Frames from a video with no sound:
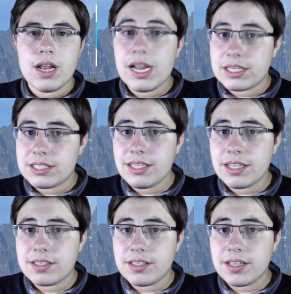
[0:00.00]
La chaîne
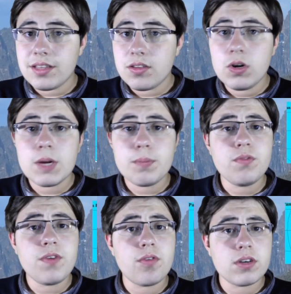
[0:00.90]
hercynienne aurait
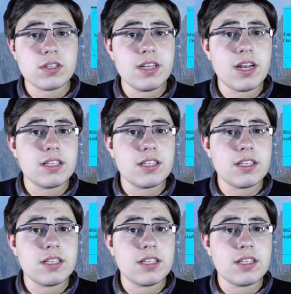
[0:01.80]
pu favoriser la